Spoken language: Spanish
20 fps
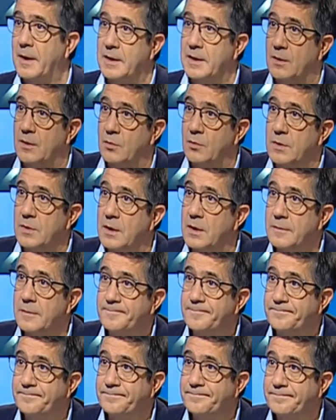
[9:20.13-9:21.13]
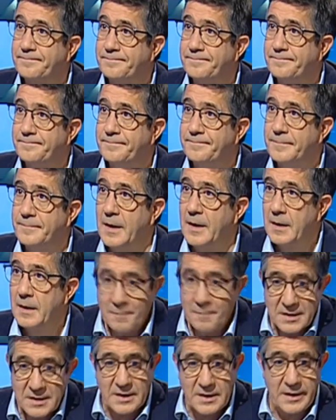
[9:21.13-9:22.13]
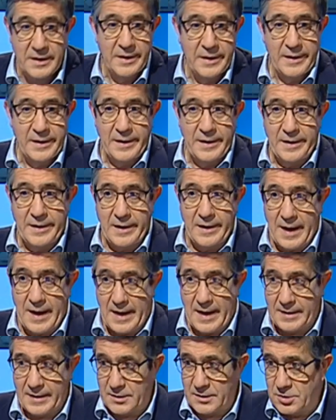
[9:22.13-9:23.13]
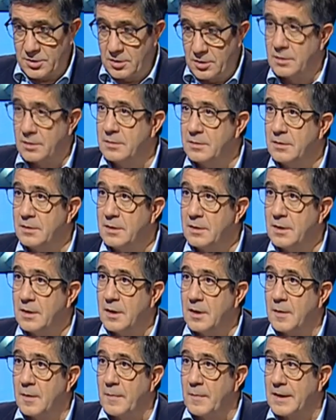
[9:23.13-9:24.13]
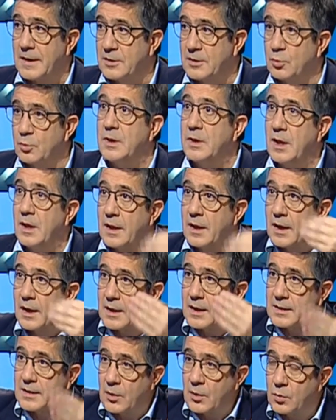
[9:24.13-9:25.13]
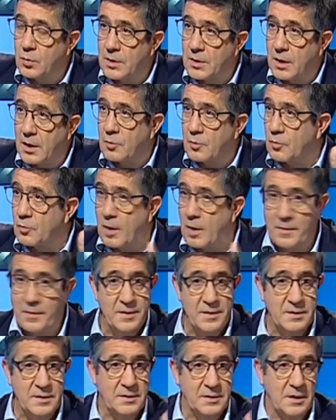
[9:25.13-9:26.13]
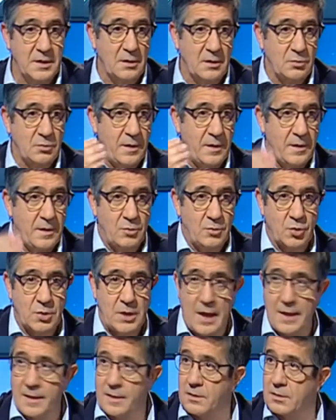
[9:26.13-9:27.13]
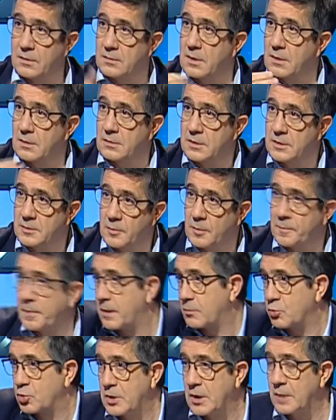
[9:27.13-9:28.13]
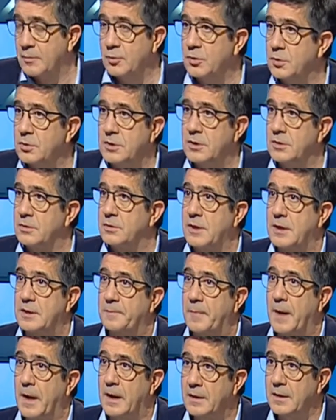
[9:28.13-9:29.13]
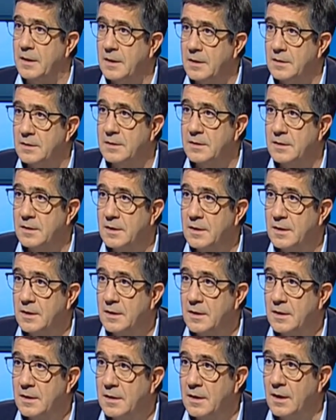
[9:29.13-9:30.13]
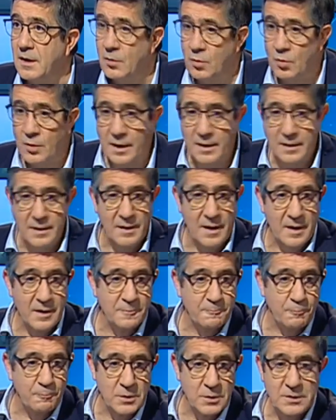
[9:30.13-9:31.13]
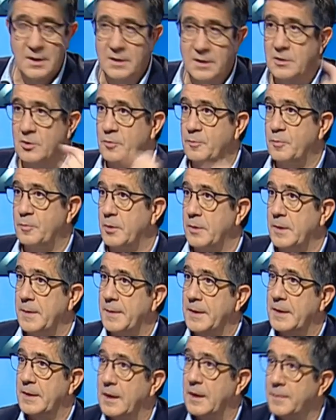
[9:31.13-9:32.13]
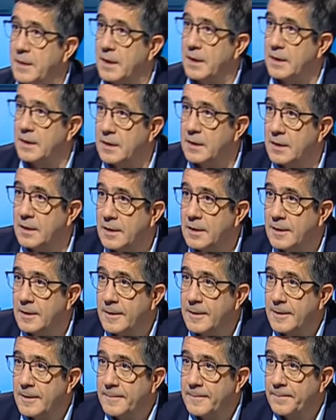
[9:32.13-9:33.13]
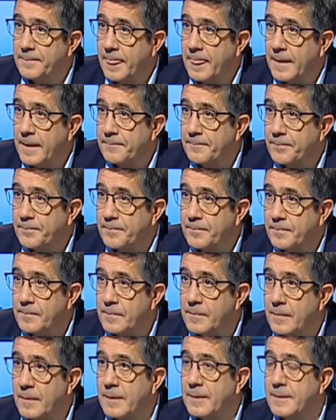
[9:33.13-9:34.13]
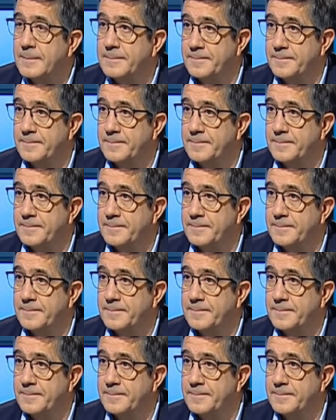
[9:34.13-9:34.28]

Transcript: Cataluña, más que la agresión, más que utilizar Cataluña, como a veces intenta utilizar Euskadi o el terrorismo, para buscar votos en otras partes en lugar de dar respuestas a los problemas que había allí. Dejemos Cataluña por un momento y